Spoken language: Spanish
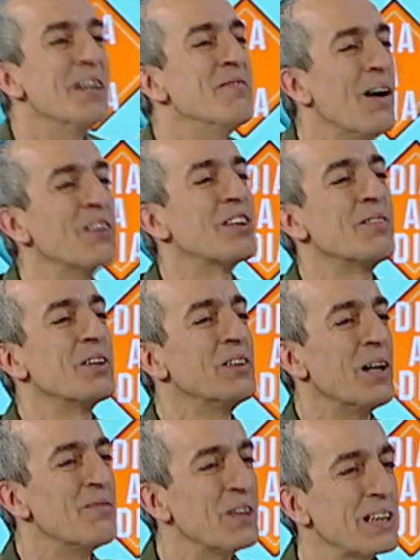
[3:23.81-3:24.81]
vamos a poner
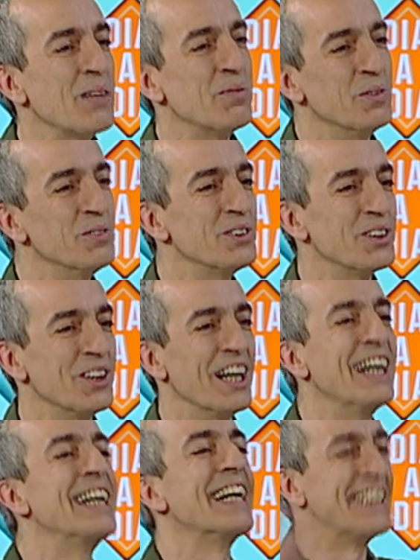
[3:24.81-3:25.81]
una apuesta a punto
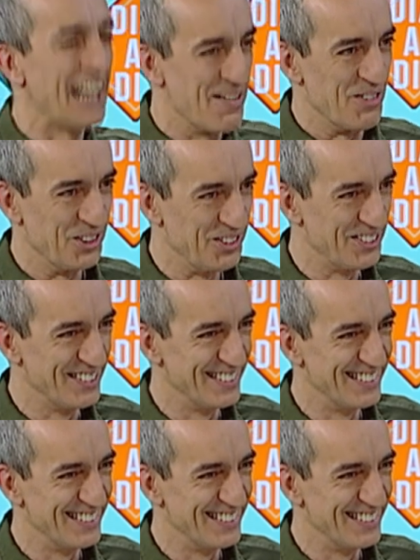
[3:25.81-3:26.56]
en qué estamos